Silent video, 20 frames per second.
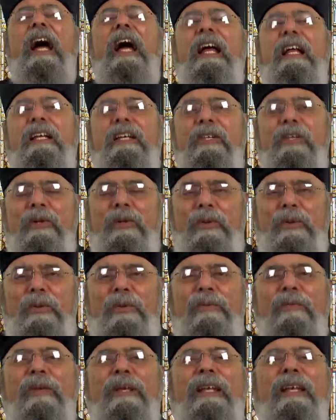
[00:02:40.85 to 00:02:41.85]

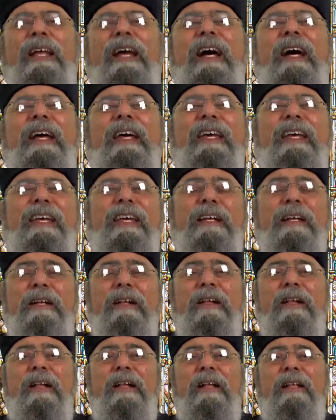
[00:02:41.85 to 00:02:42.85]
اليوم الأخير
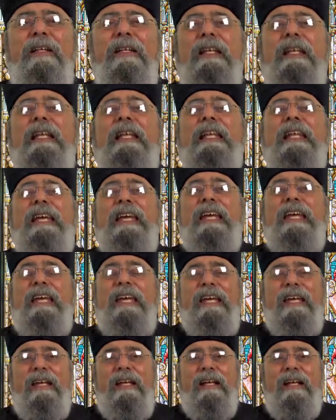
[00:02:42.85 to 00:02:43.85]

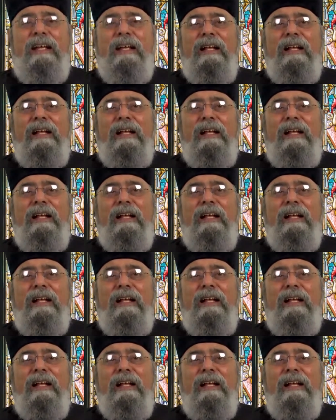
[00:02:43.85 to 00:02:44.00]
ليه؟